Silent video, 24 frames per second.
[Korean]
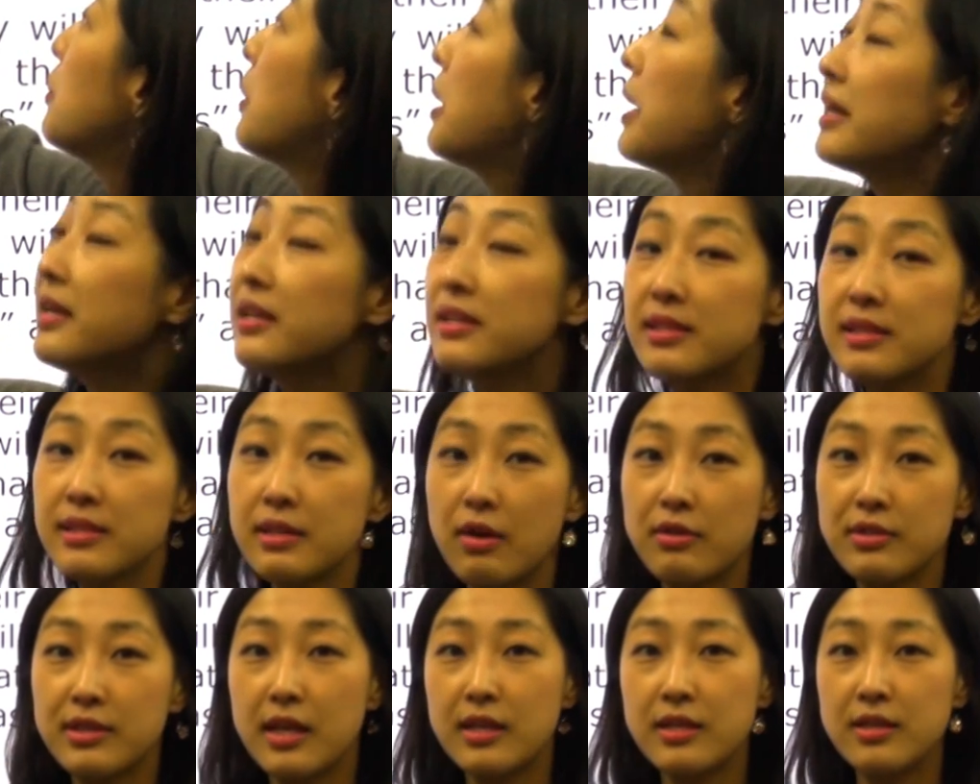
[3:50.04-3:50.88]

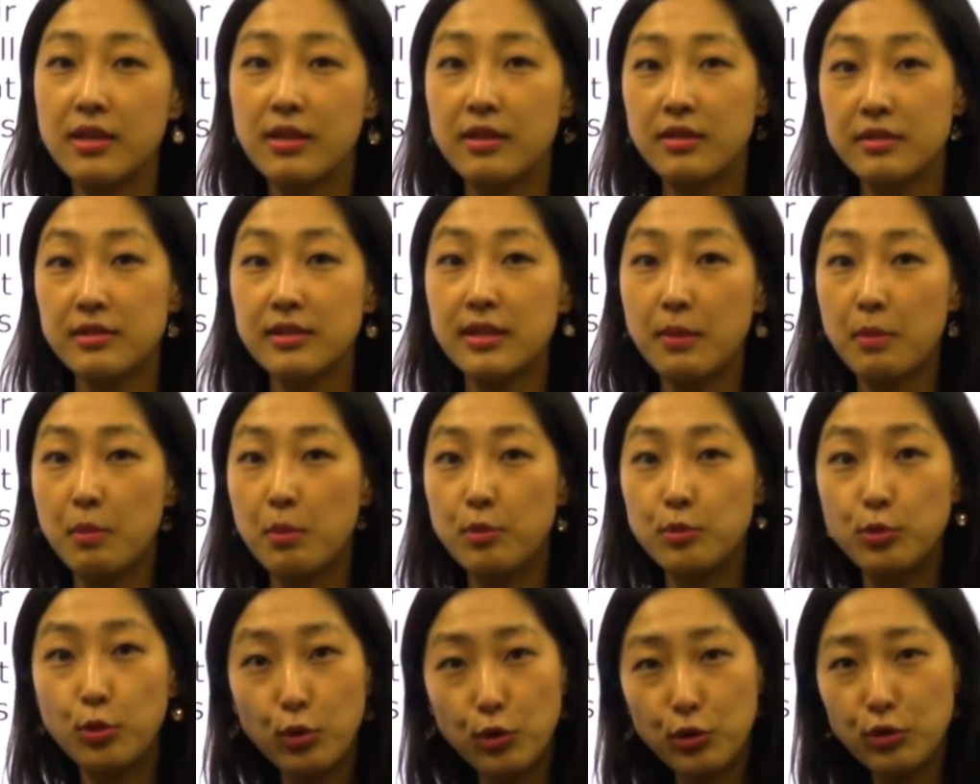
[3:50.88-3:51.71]
하겠죠. 사진을 찍다
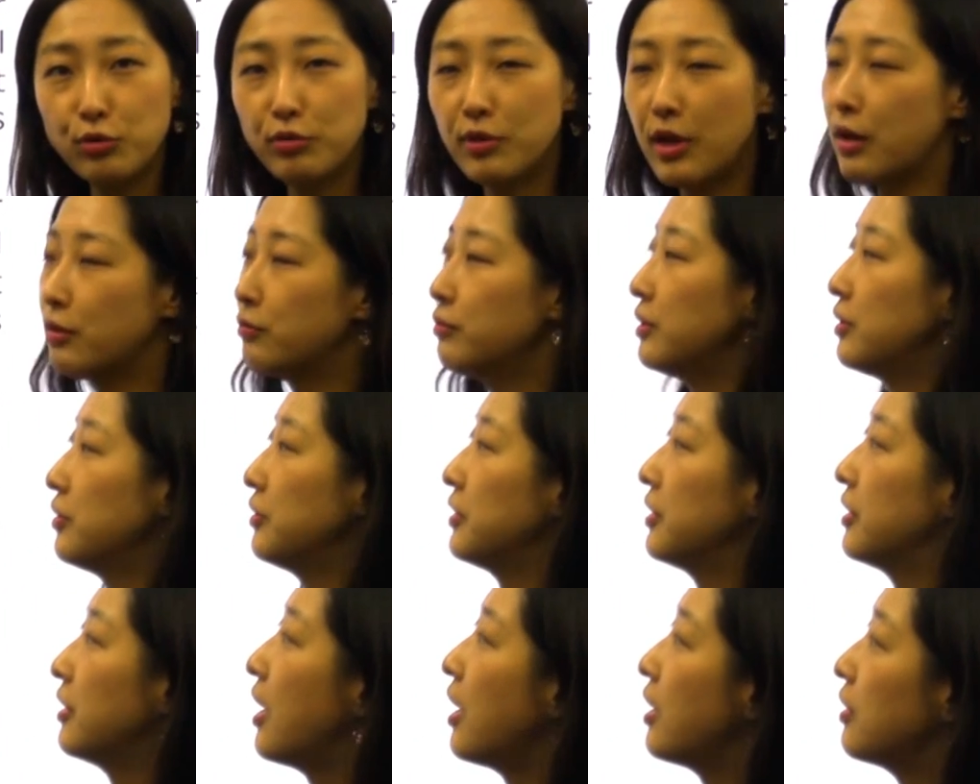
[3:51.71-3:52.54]
보면 소리도 나고
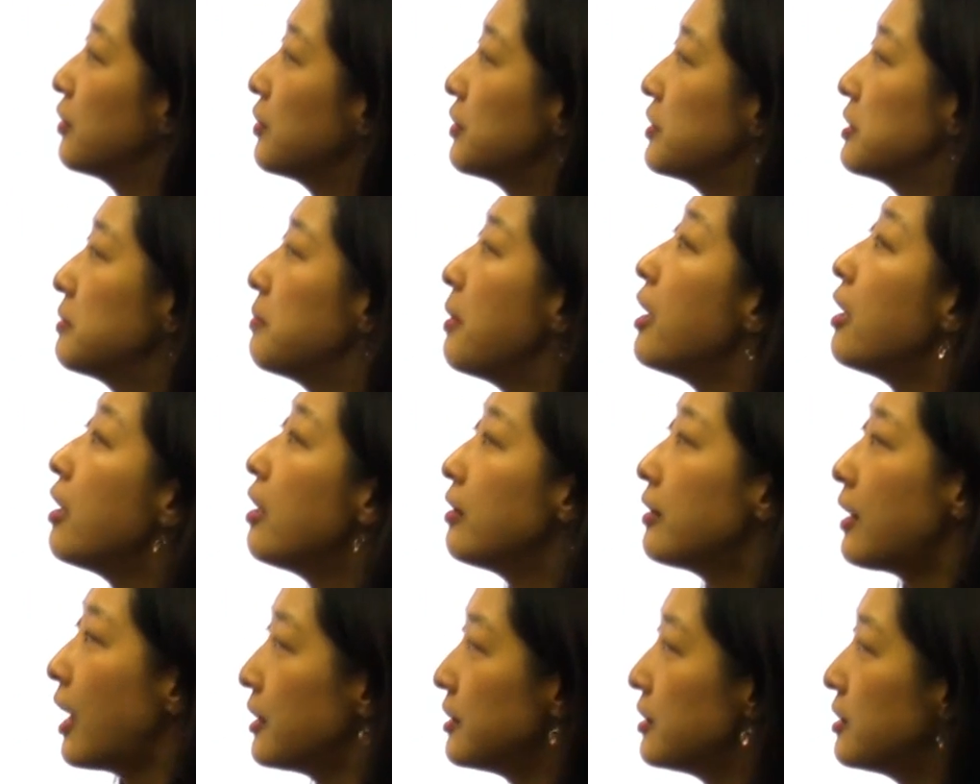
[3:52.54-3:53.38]
이러니까 그렇지만
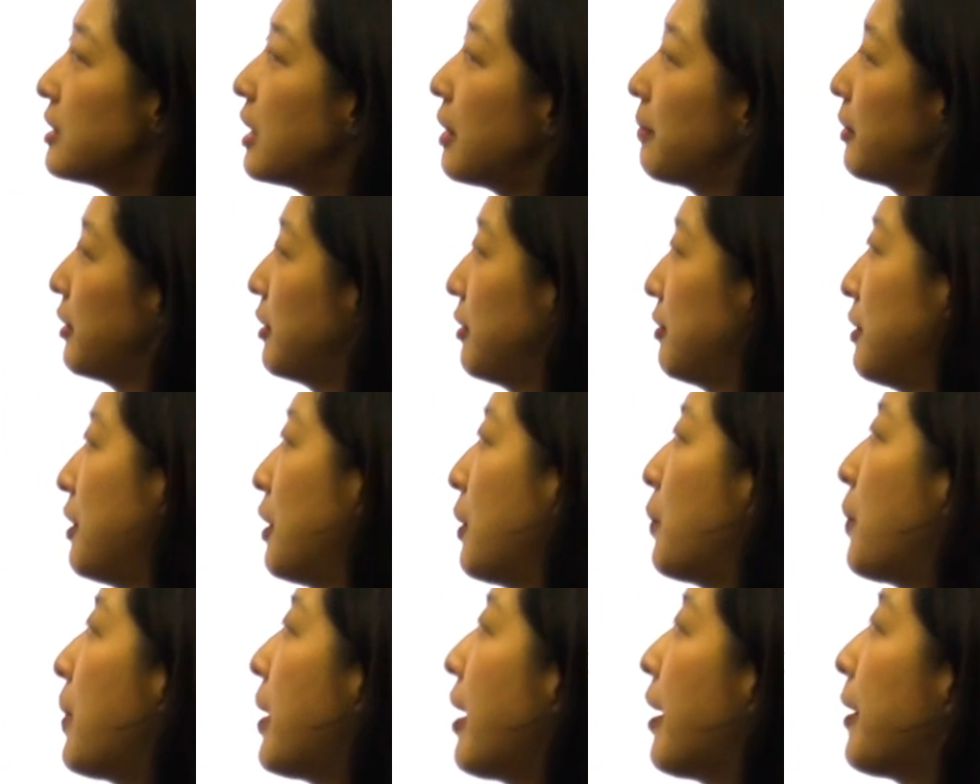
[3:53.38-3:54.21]
다시 잠이
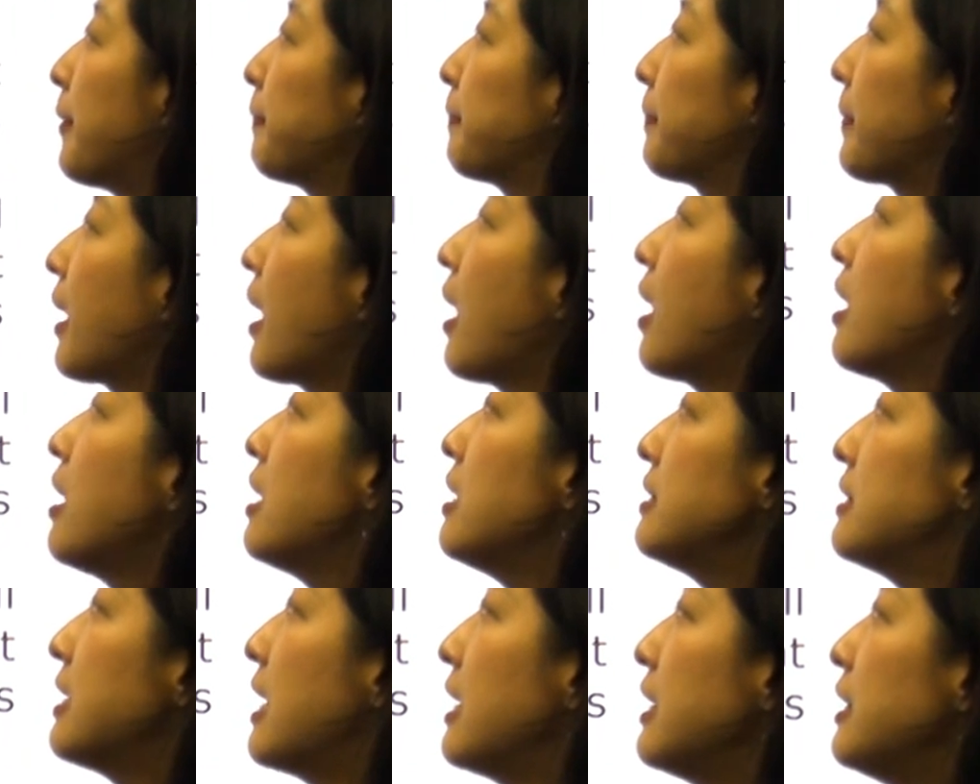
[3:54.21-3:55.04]
든다고 해요.
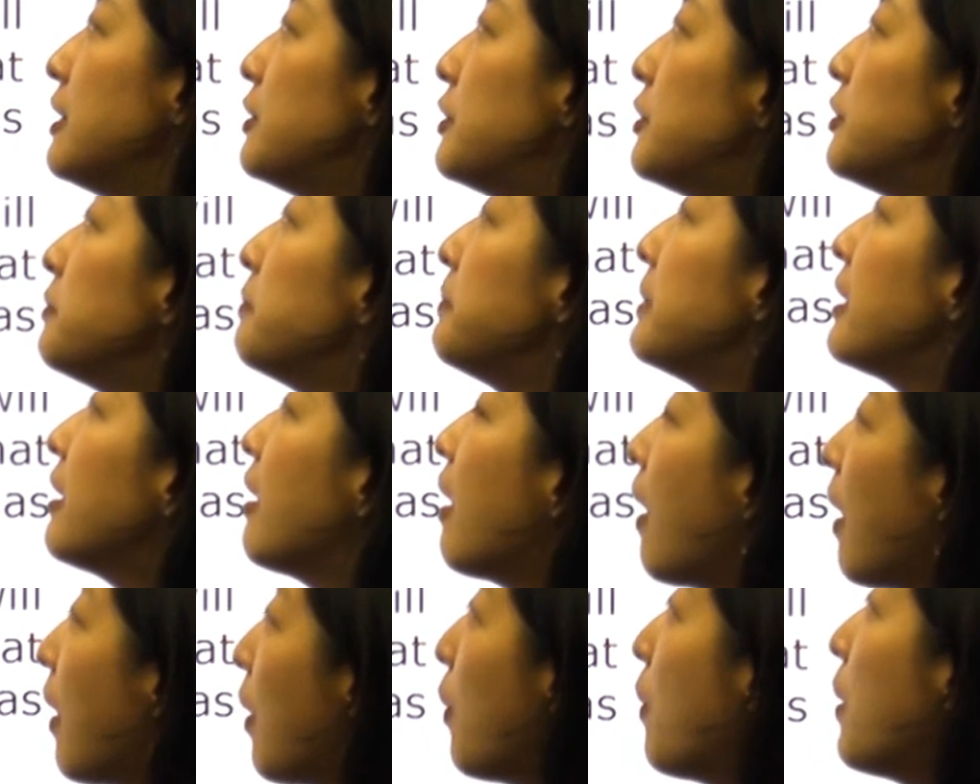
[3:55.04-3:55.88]
자, Izumi
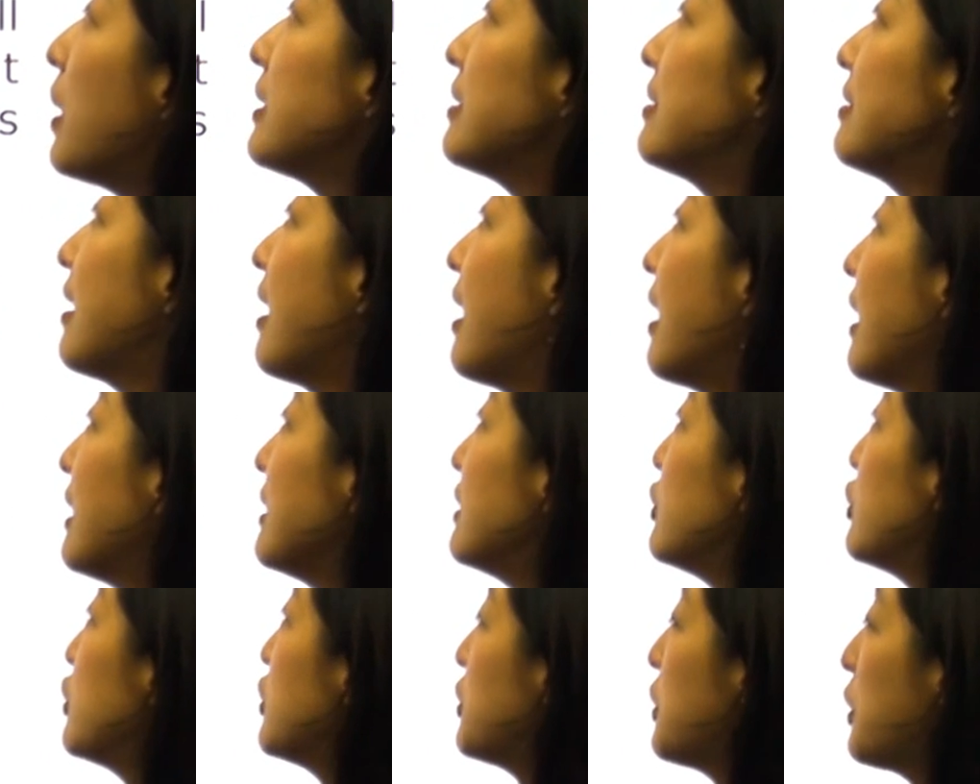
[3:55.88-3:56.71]
Kawa
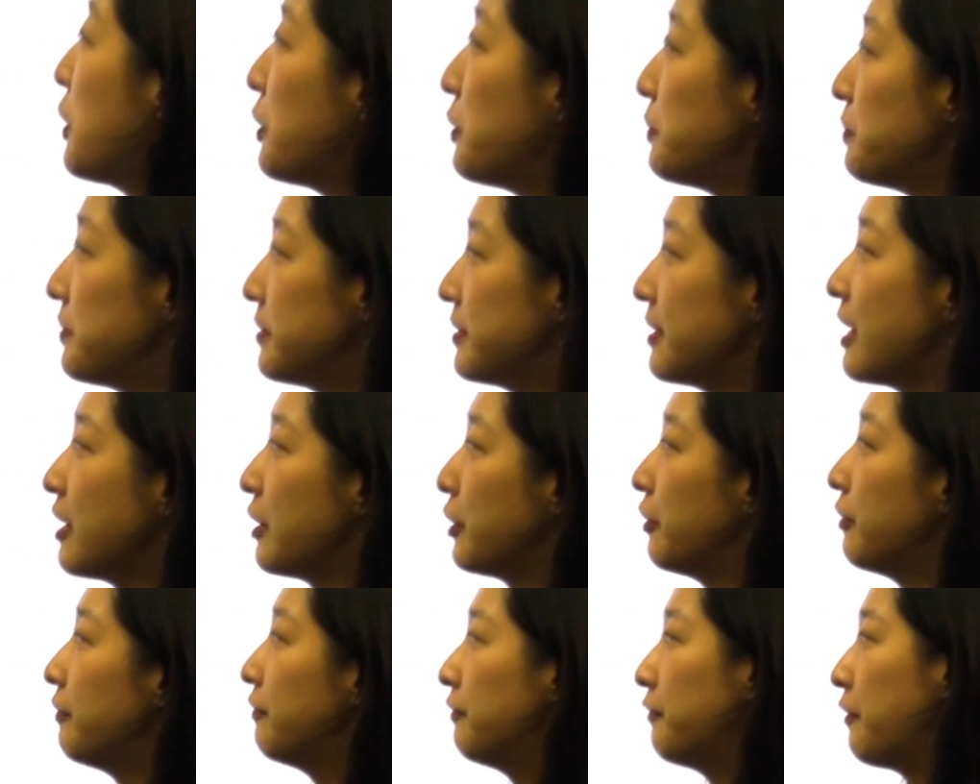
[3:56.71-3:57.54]
said she hopes that
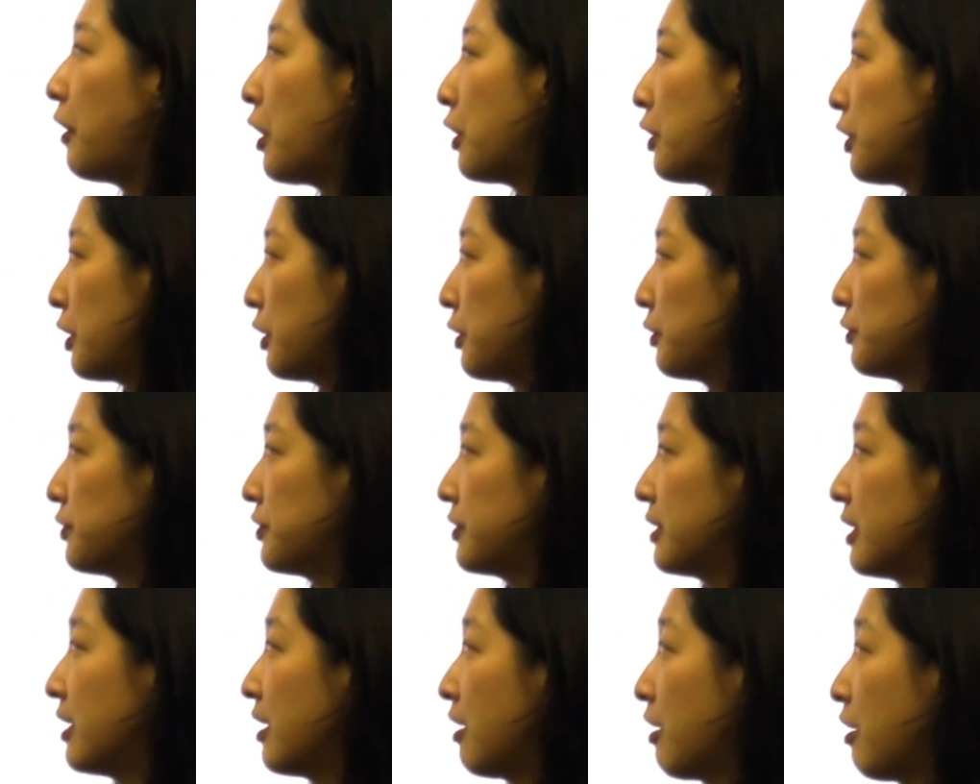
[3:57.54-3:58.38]
her
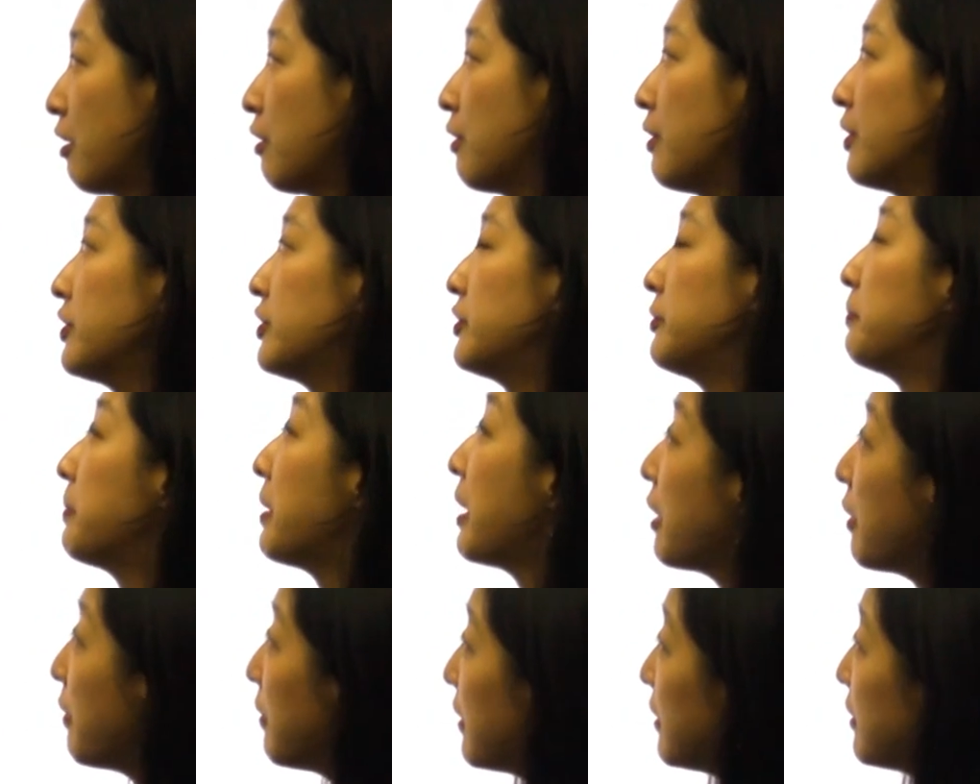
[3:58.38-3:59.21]
photos encourage
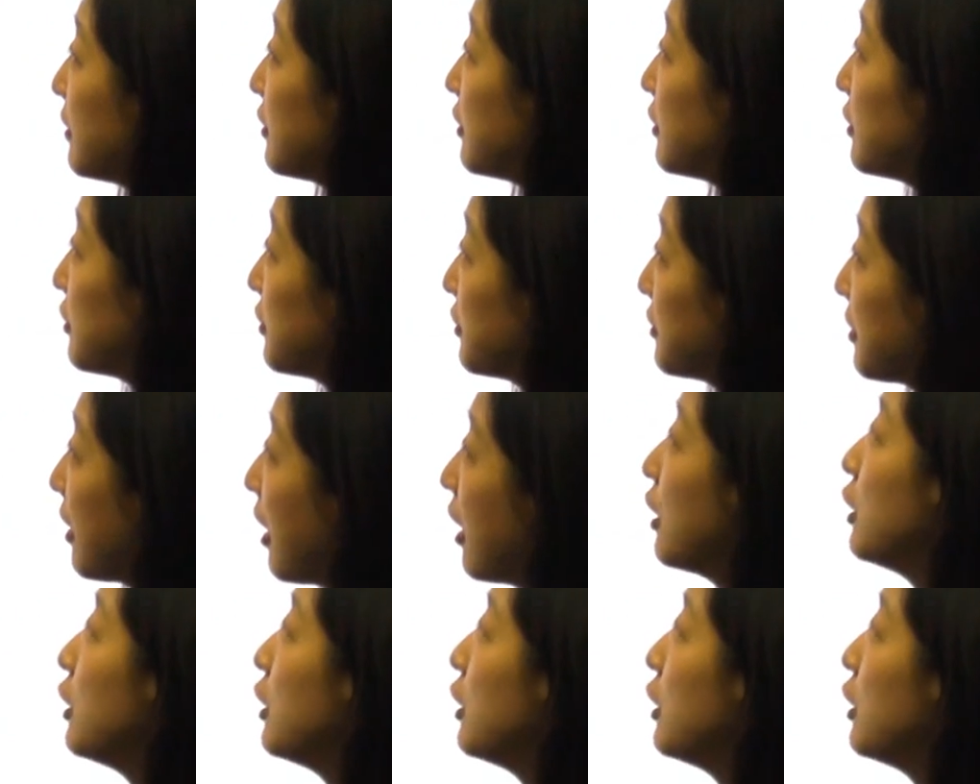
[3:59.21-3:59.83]
parents to not